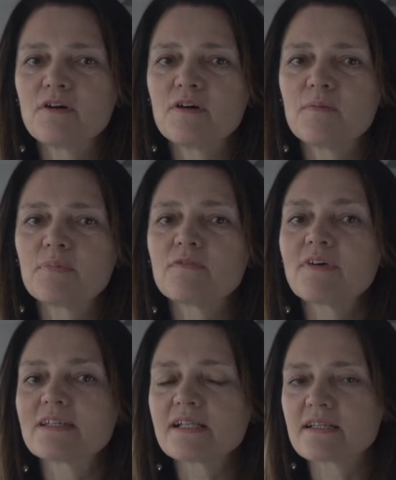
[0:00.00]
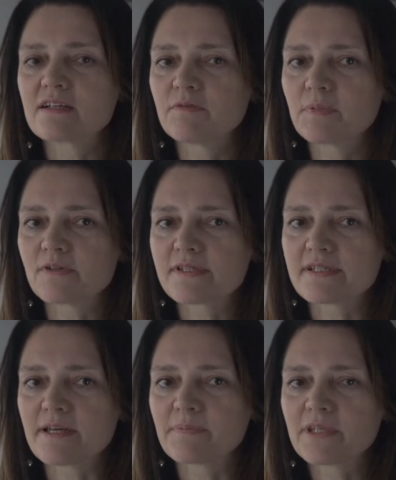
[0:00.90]
o profanacjach w
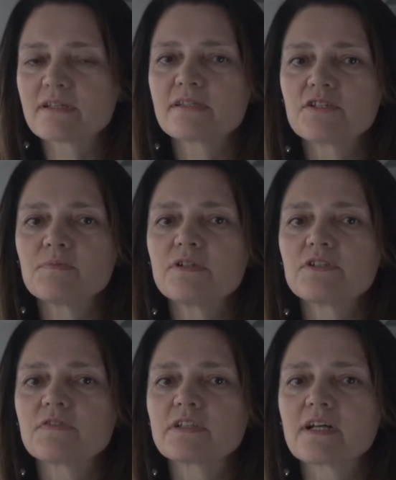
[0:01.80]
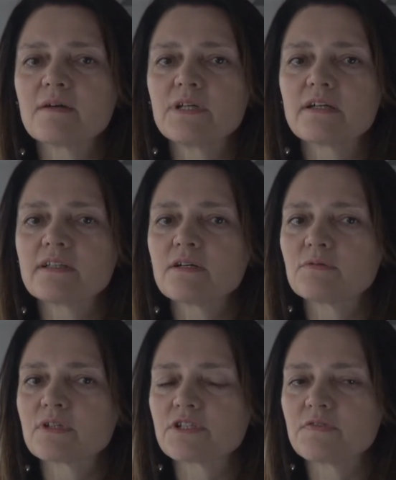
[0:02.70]
Polsce. Jesteśmy świadkami
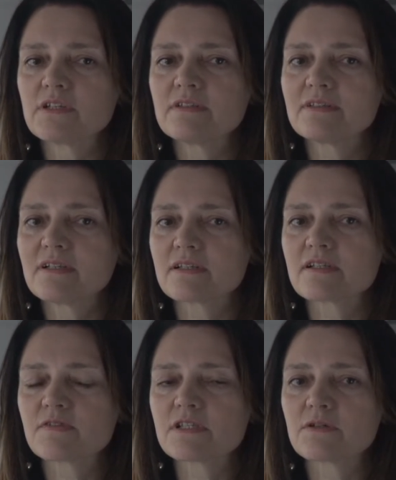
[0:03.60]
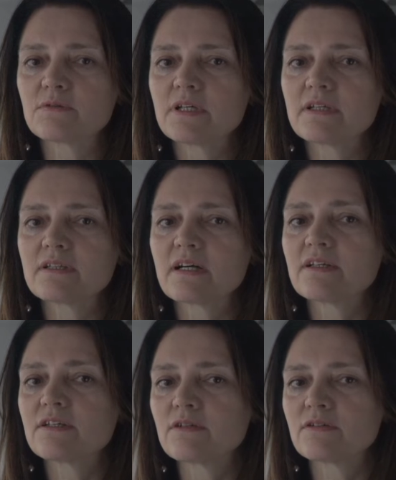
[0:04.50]
ataku na święty dla nas wizerunek na
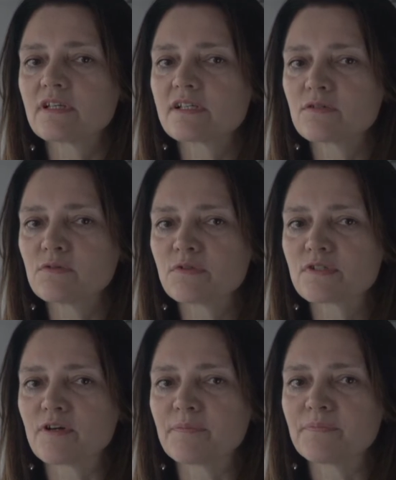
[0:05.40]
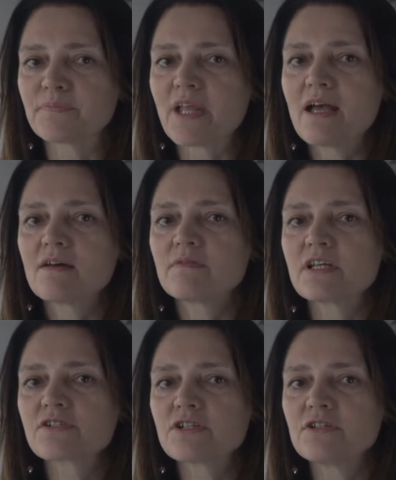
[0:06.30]
ikonę jasnogórską.
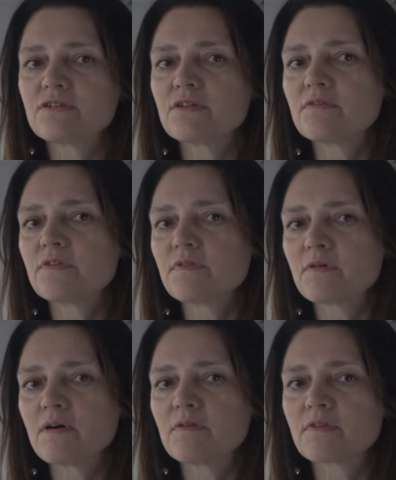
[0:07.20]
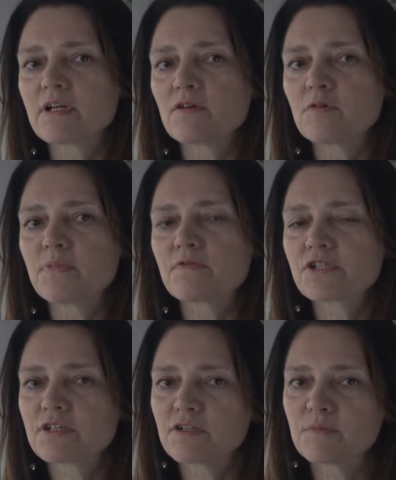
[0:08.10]
Wydarzenie to wywołało w kraju
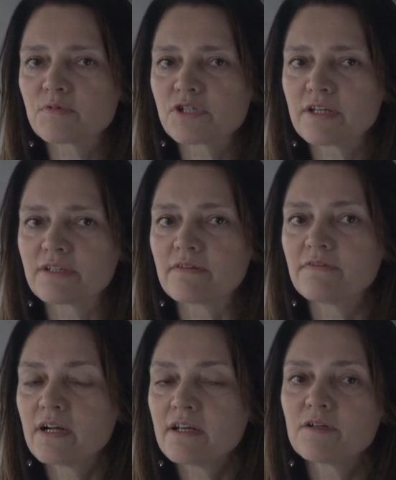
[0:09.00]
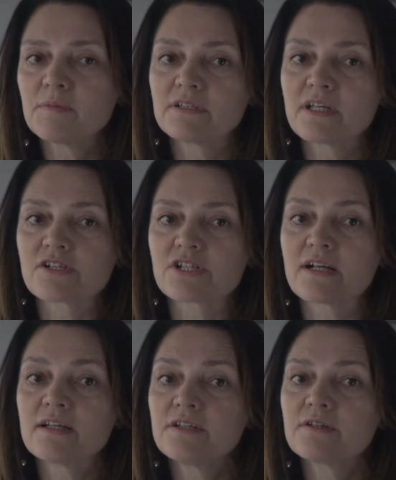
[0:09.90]
powszechne oburzenie, fale komentarzy,
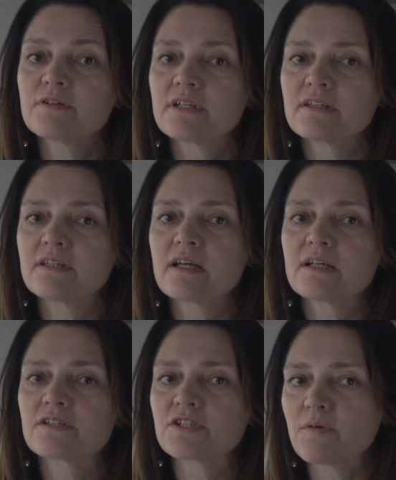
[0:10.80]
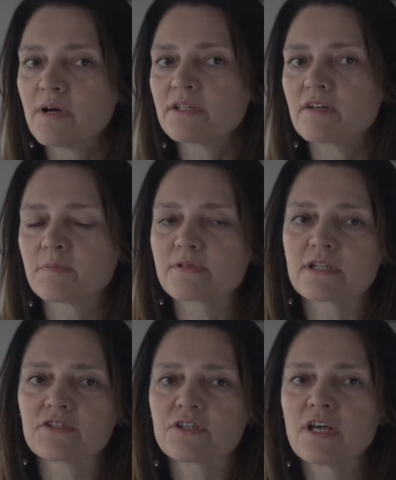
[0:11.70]
ale i konkretne działania w
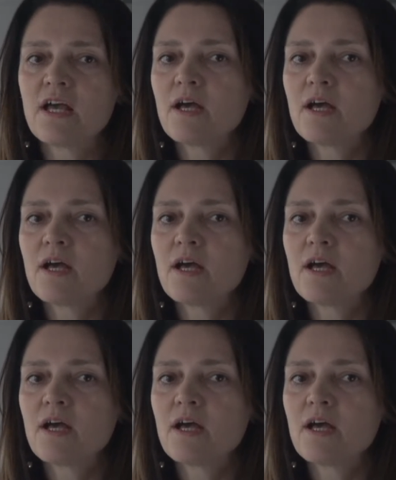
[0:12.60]
postaci